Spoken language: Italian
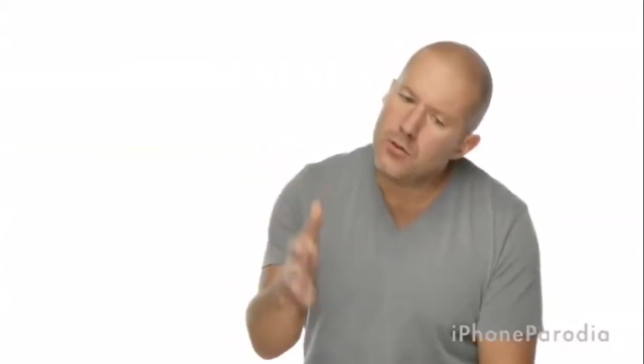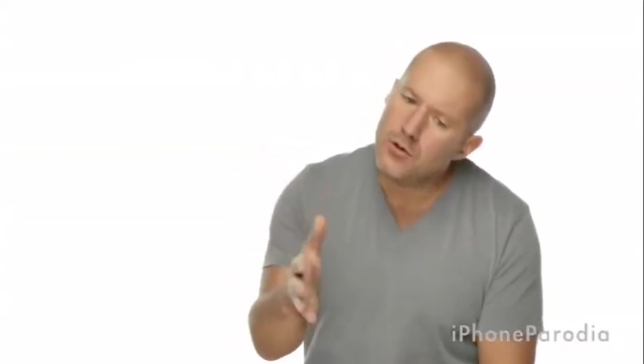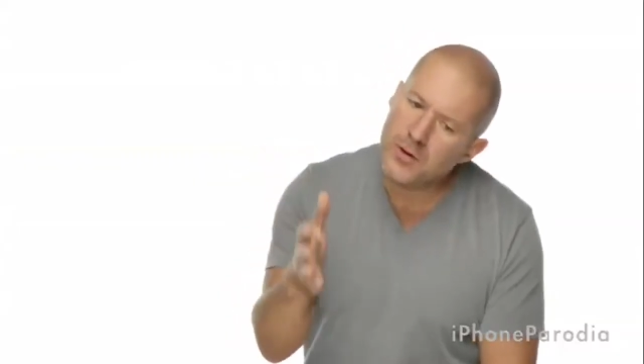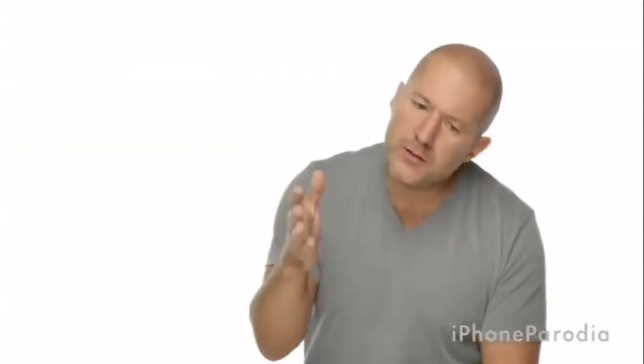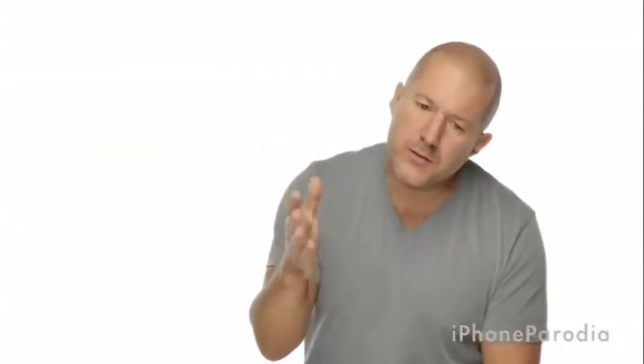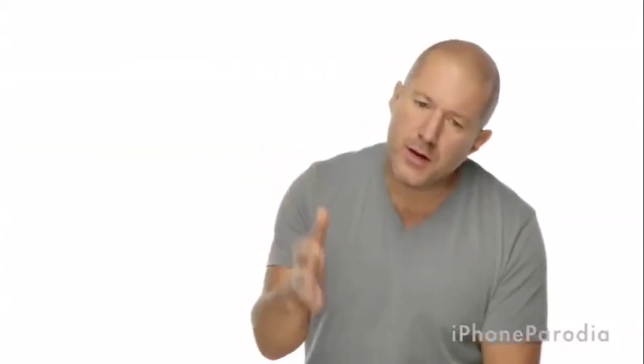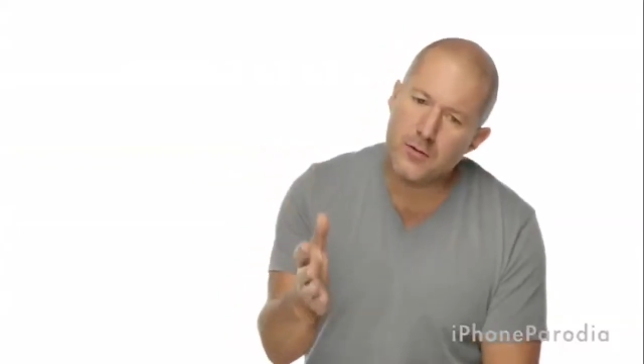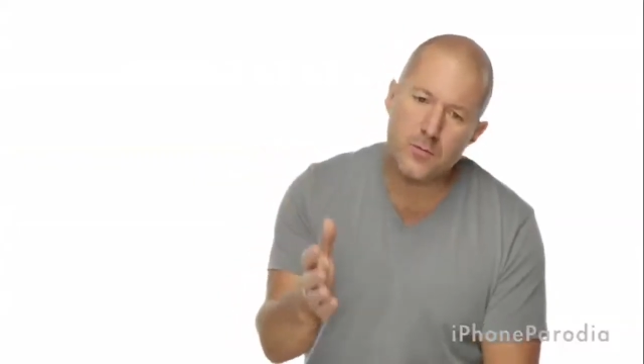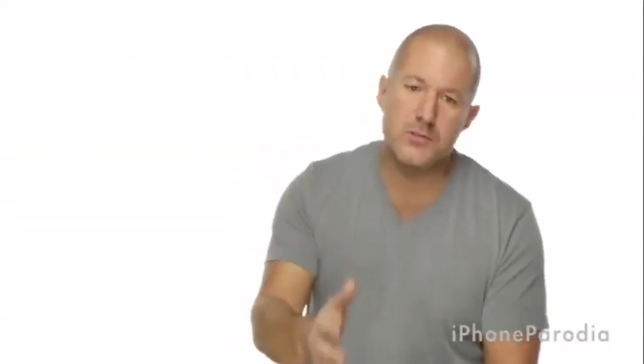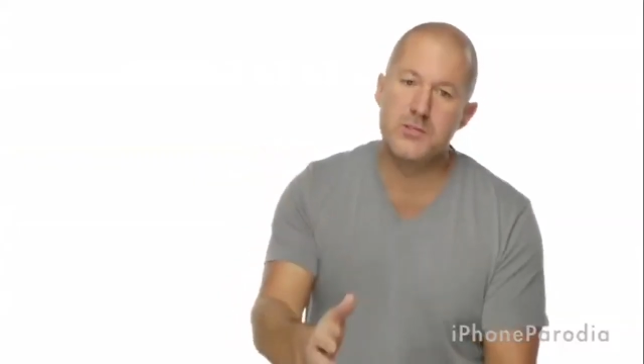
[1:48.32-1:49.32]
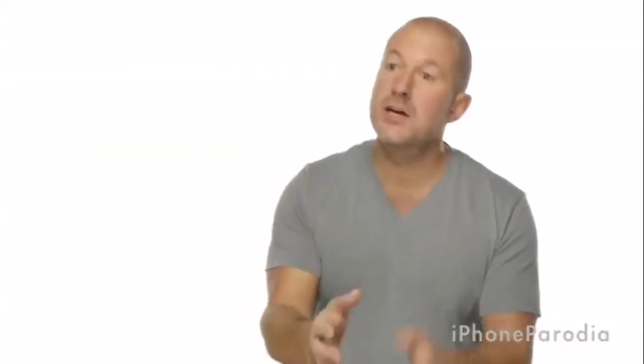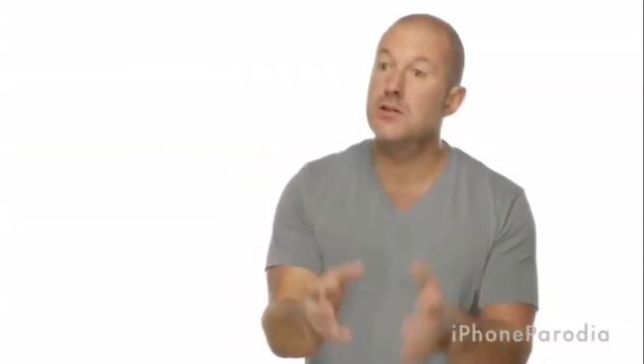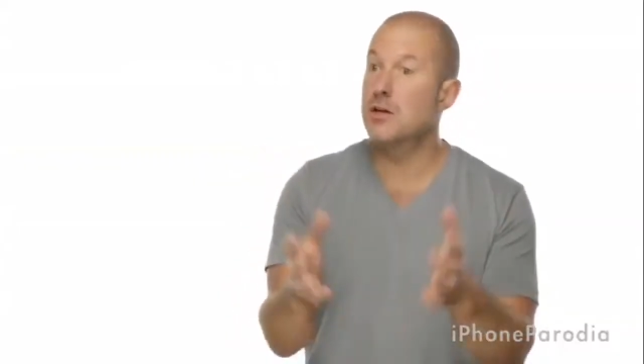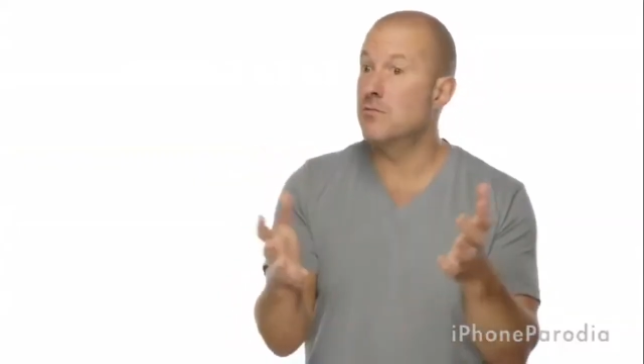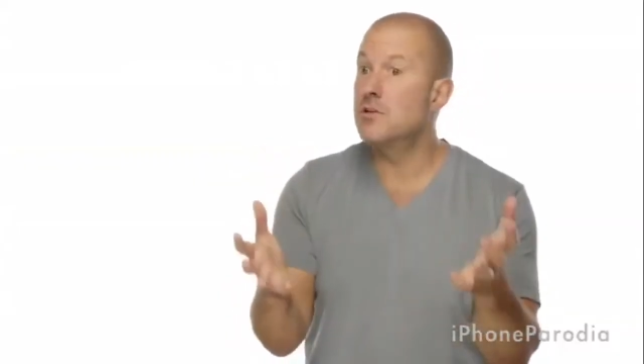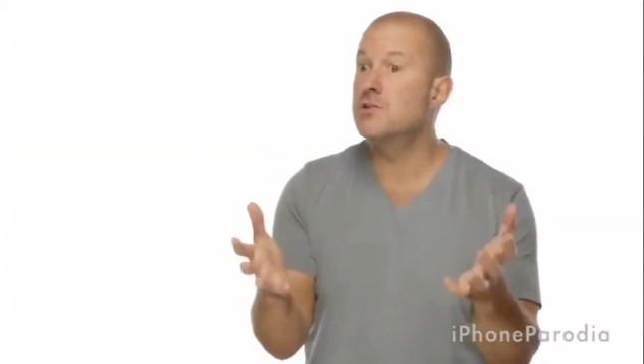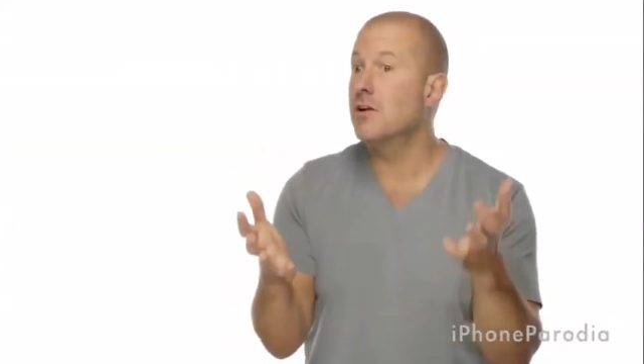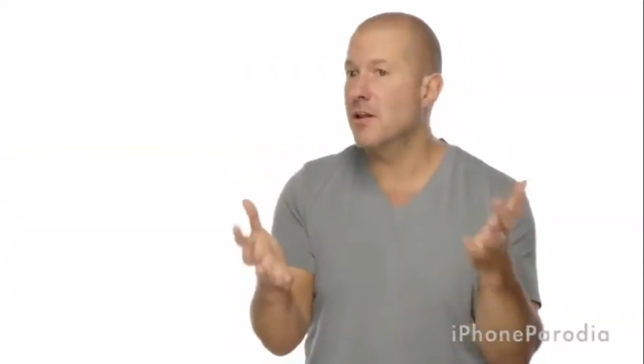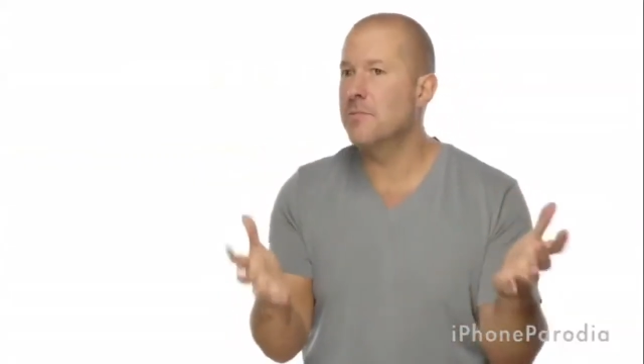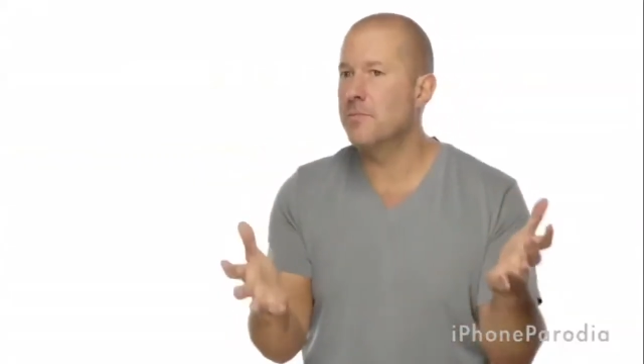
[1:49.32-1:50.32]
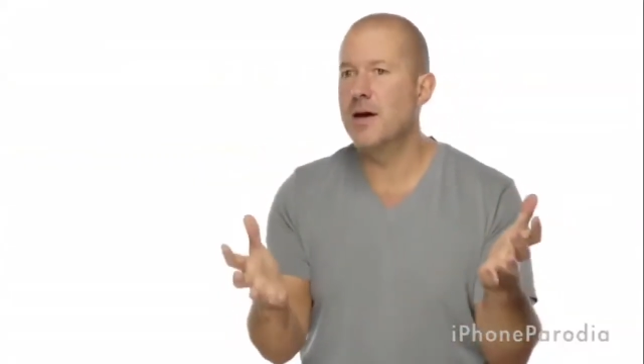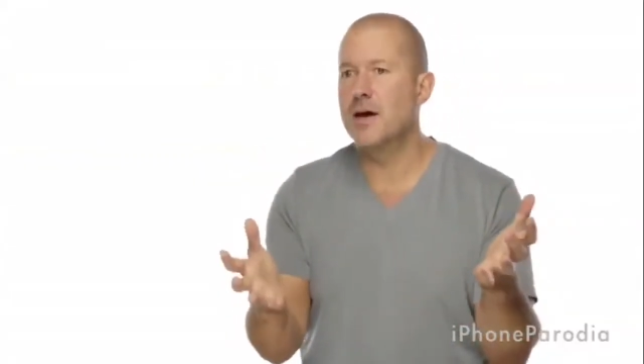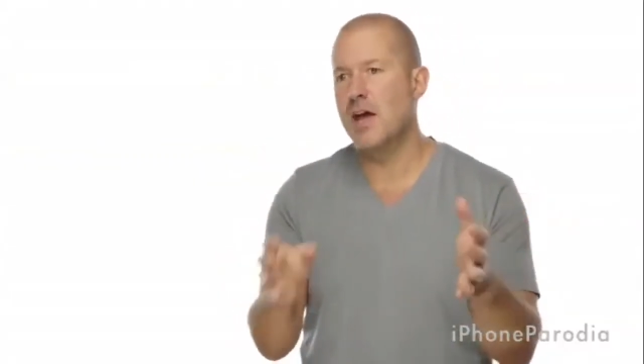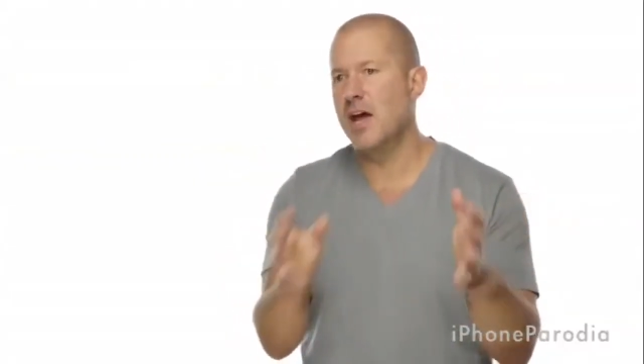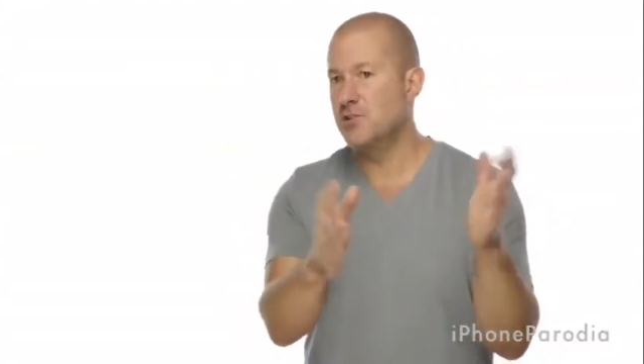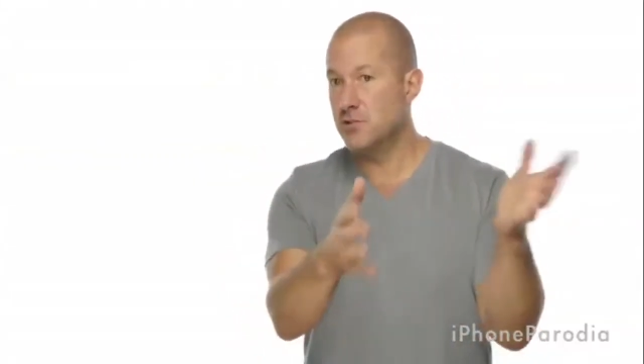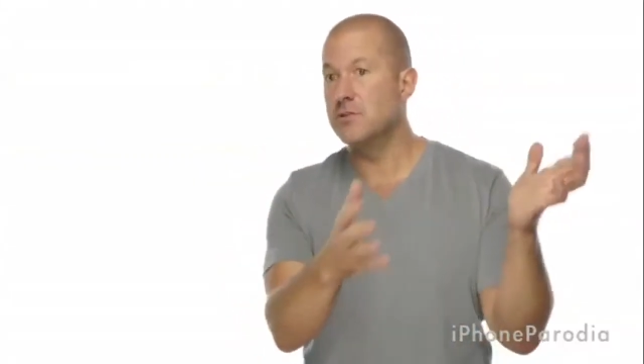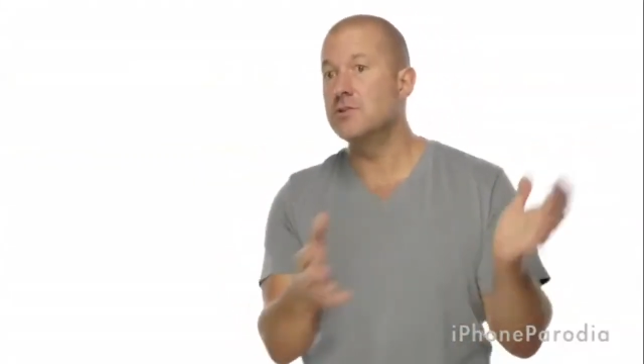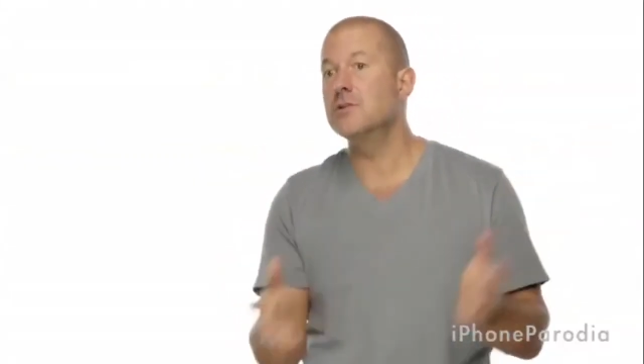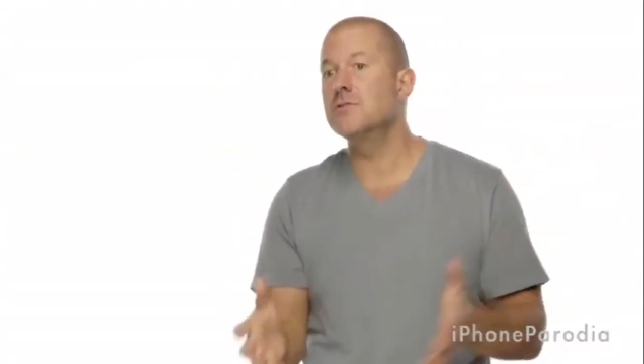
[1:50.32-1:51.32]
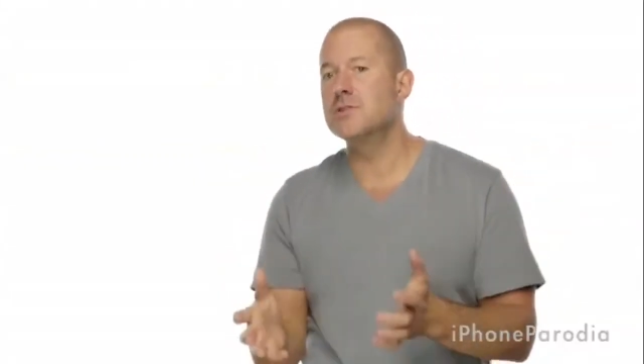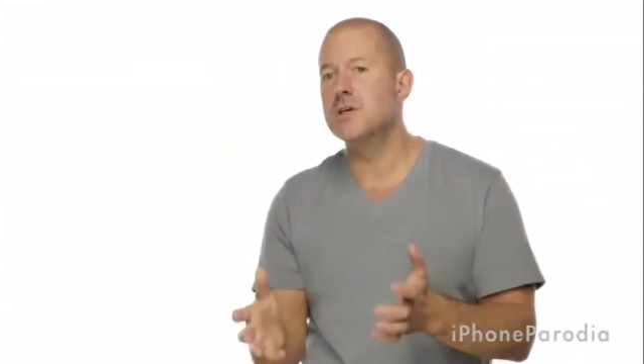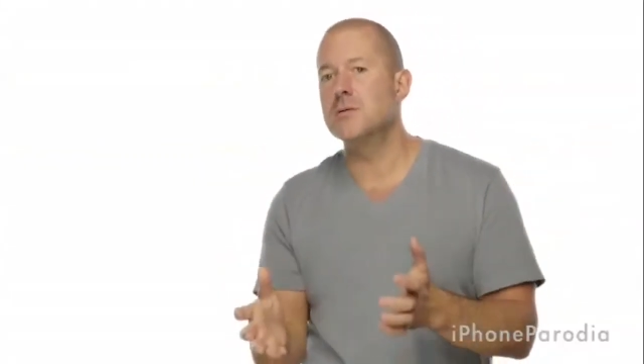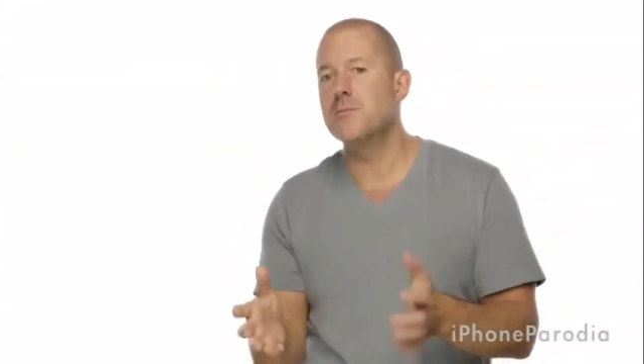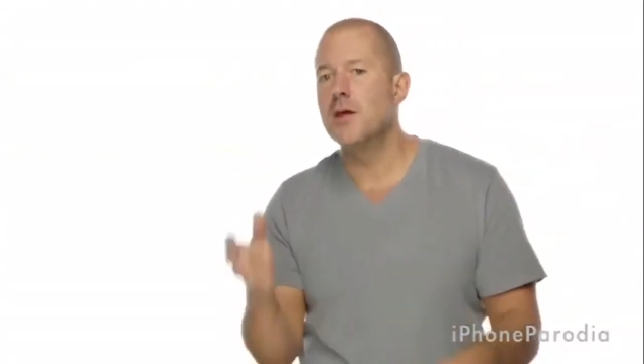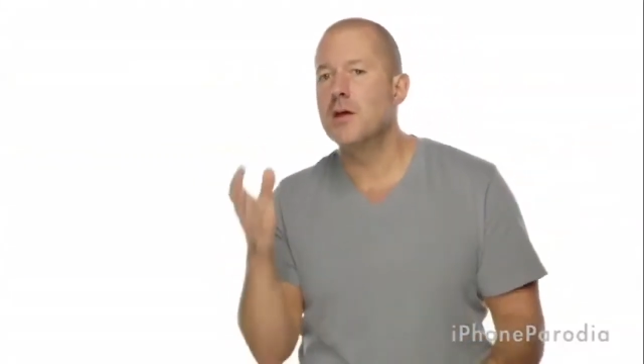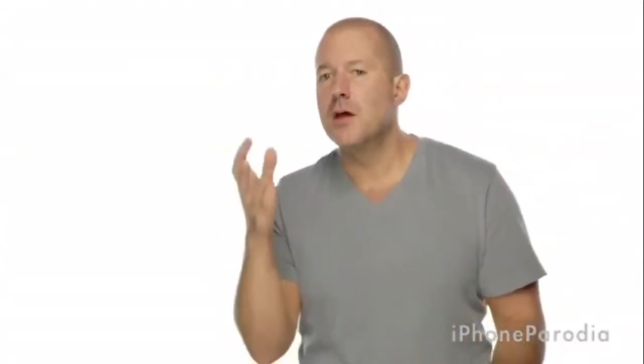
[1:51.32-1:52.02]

Da quest'anno noi le cose grandi così eh, le eh, buttiamo nel cesso, ecco.